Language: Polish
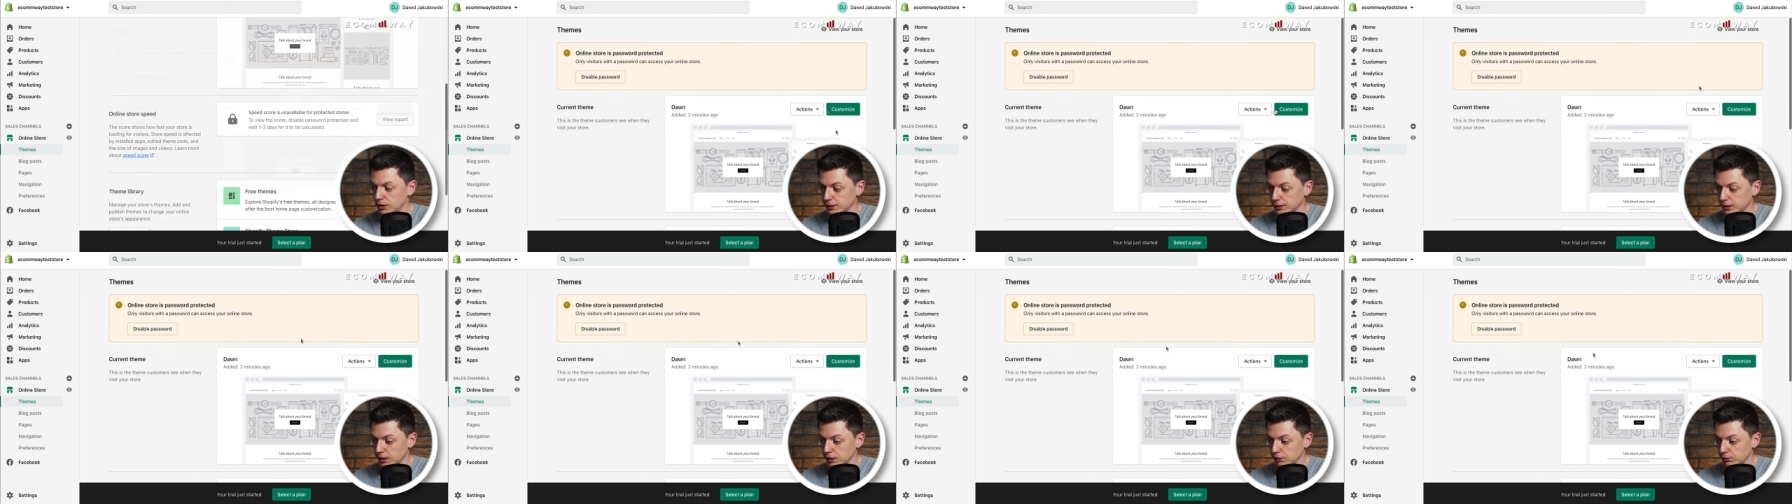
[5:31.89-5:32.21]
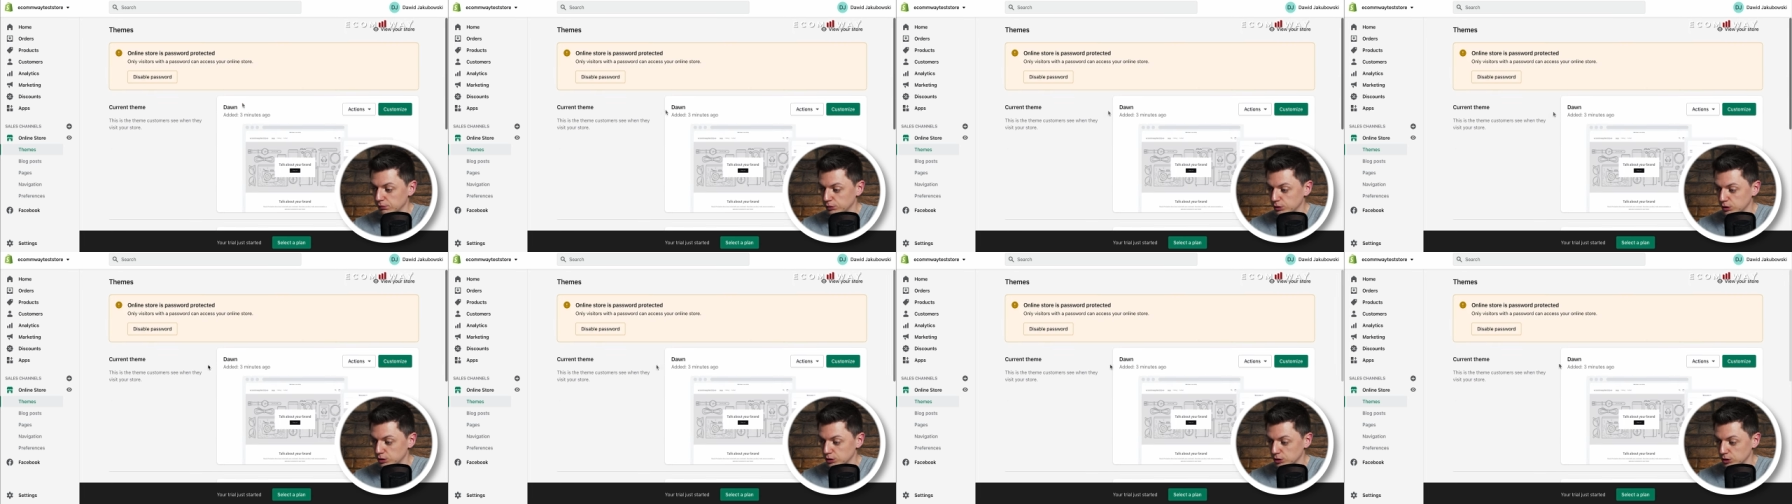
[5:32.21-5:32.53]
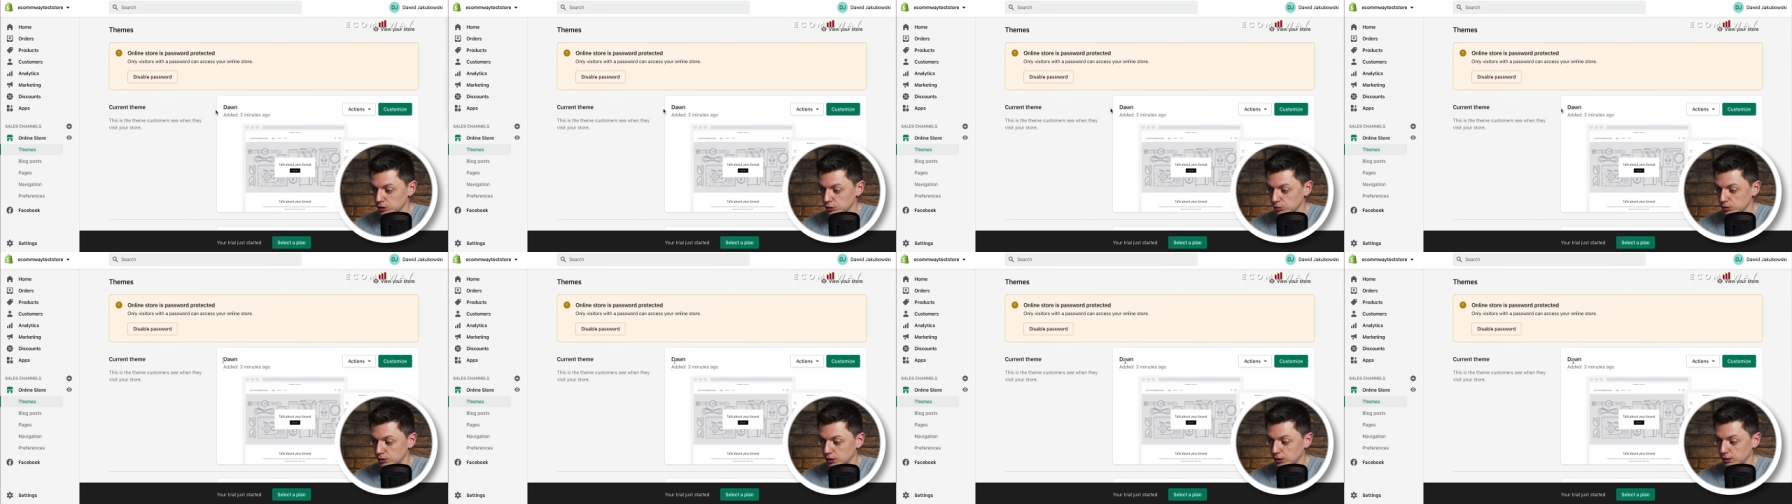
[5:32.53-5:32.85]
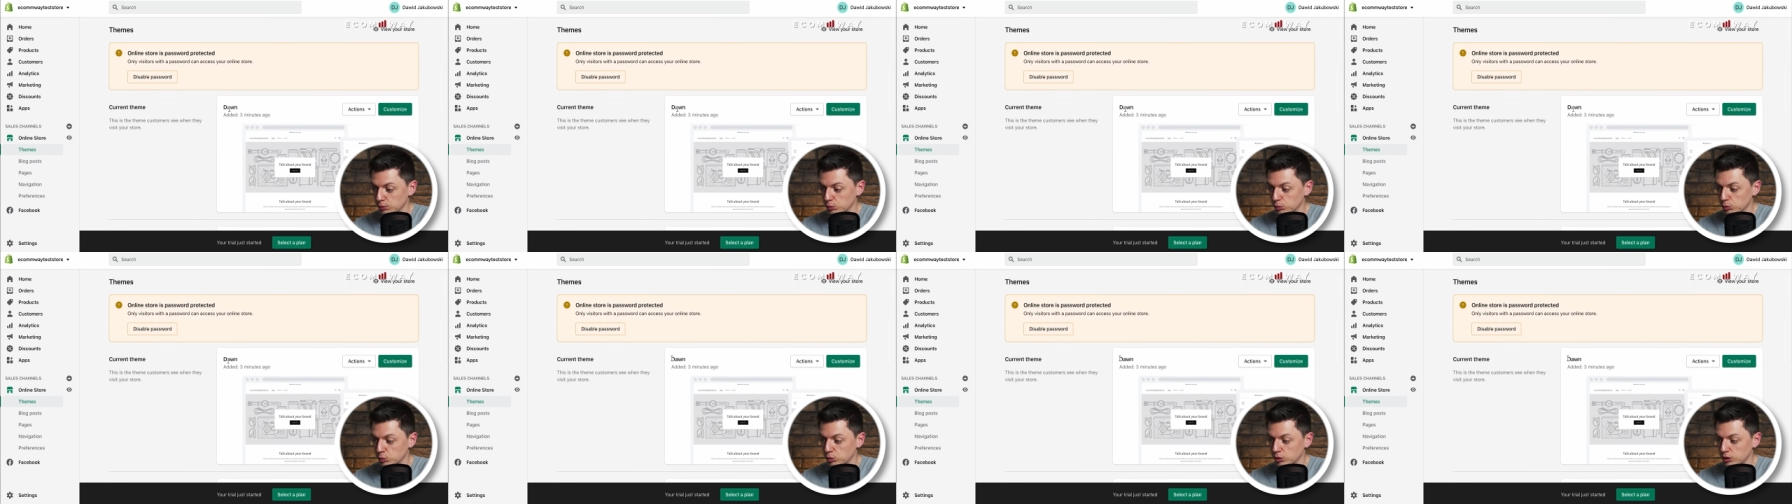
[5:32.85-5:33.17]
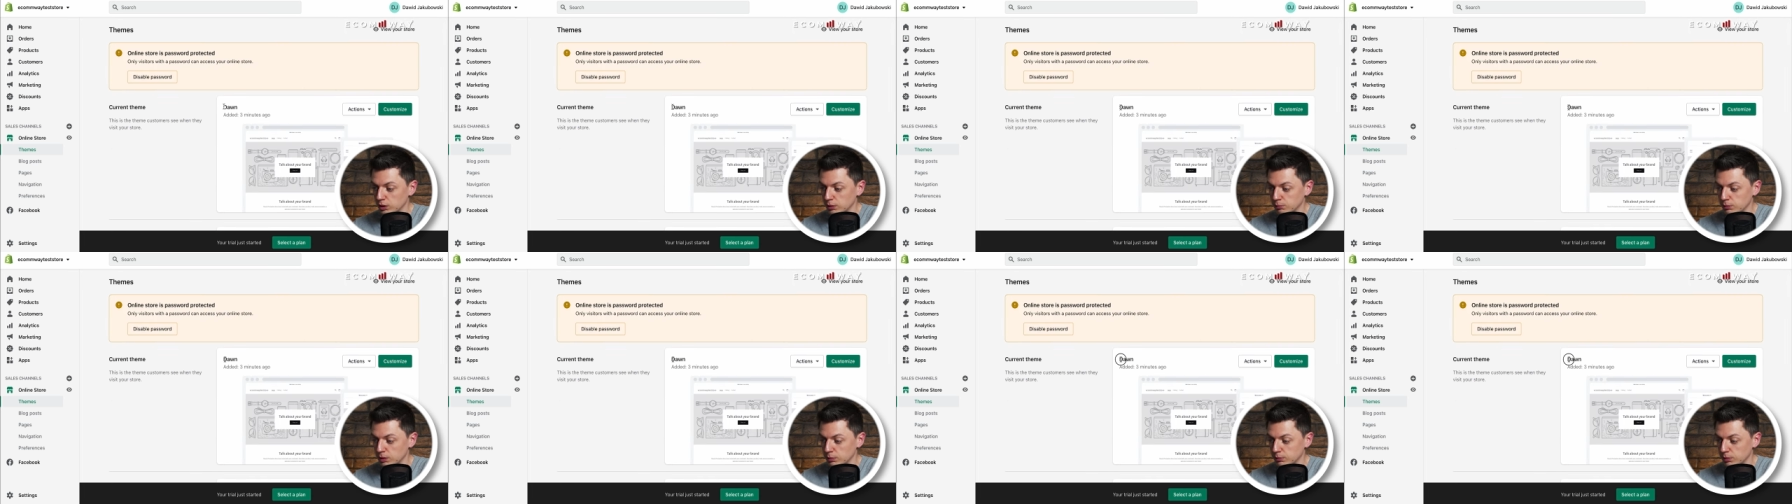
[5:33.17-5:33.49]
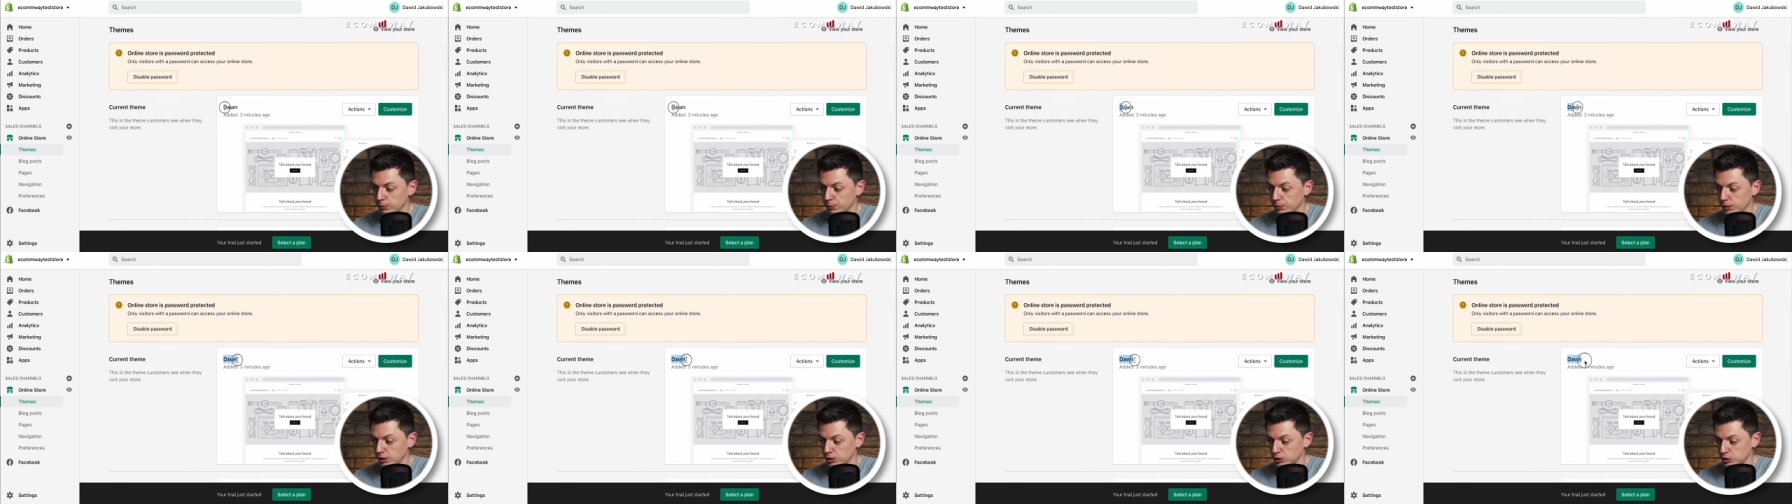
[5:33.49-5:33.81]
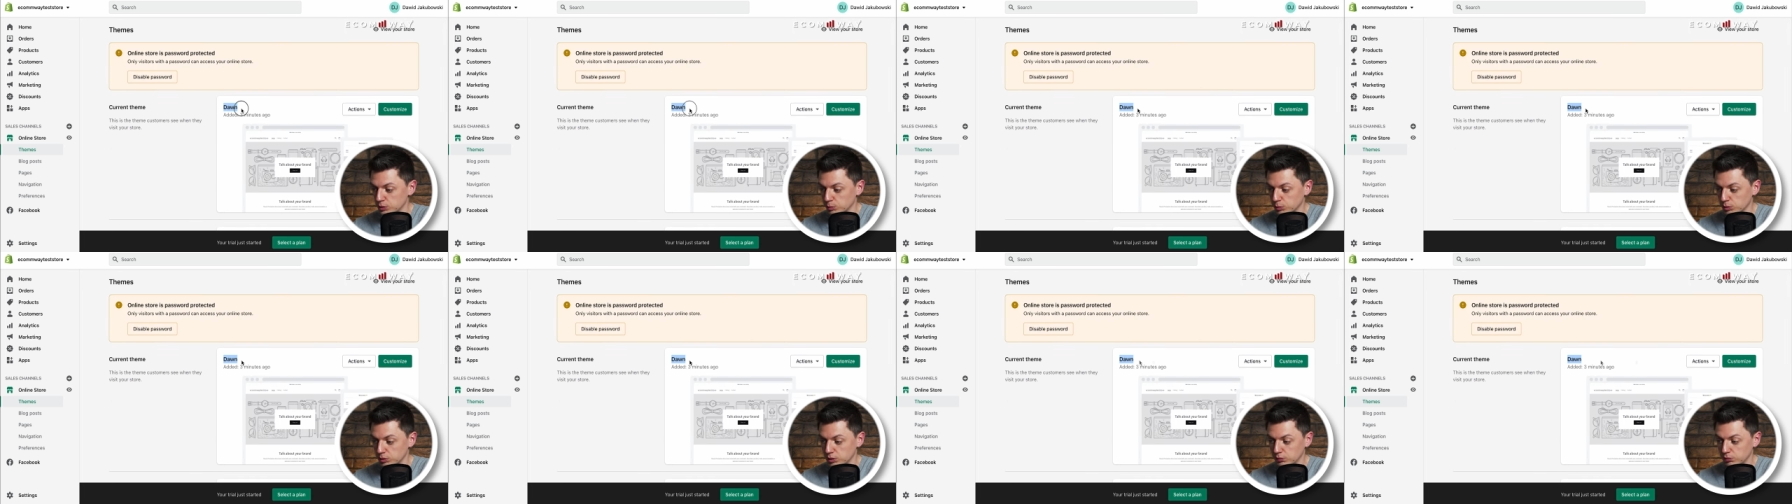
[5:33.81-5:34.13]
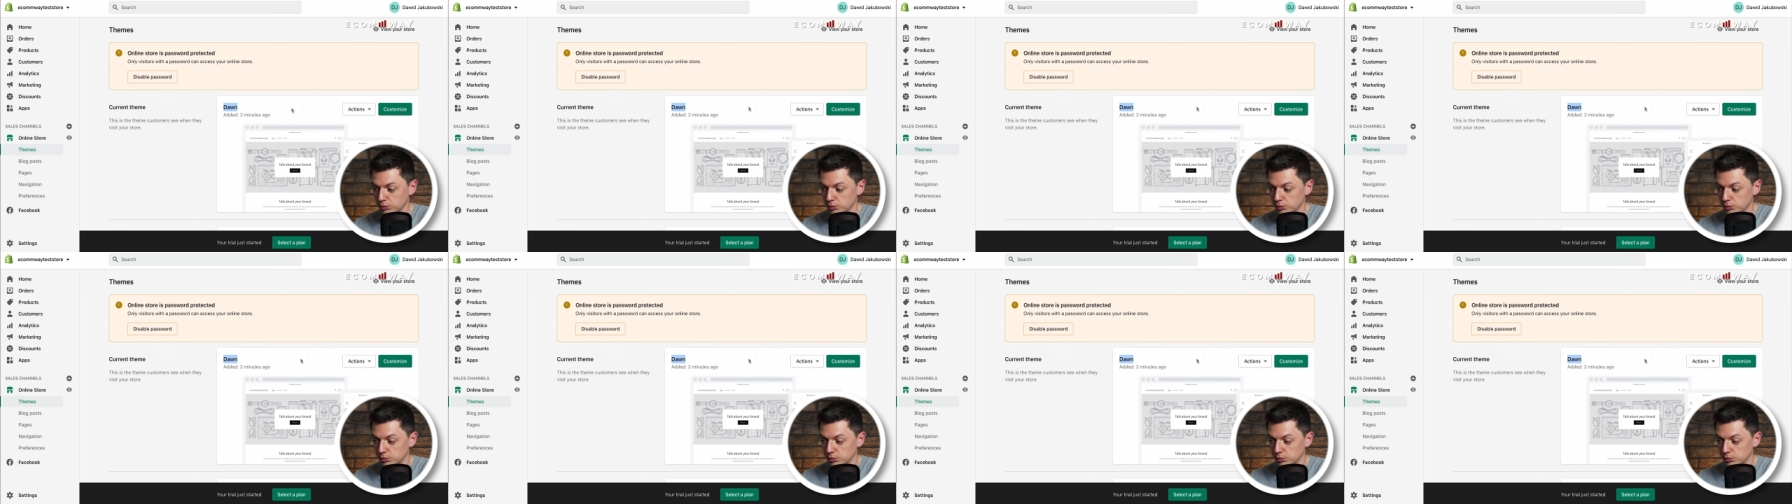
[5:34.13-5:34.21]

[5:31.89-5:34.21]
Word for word: Tak jak widzisz też tutaj u góry mamy pierwszy motyw,